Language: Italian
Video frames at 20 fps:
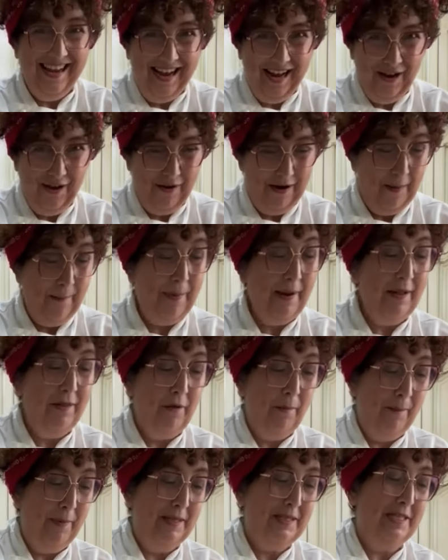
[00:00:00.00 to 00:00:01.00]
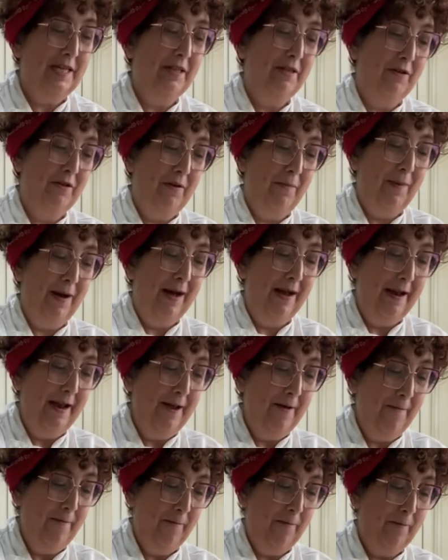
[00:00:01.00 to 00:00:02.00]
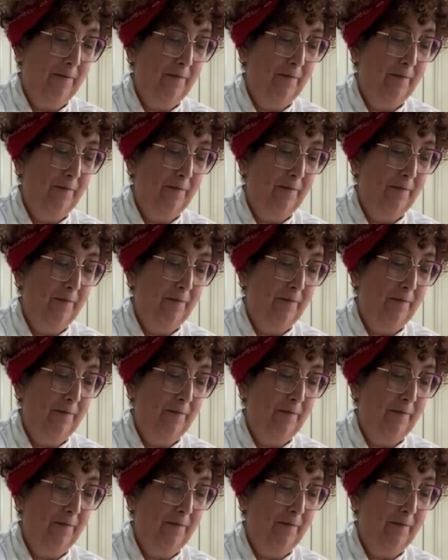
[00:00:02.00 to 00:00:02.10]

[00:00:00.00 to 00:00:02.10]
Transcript: allora, prendo un pezzetto di pane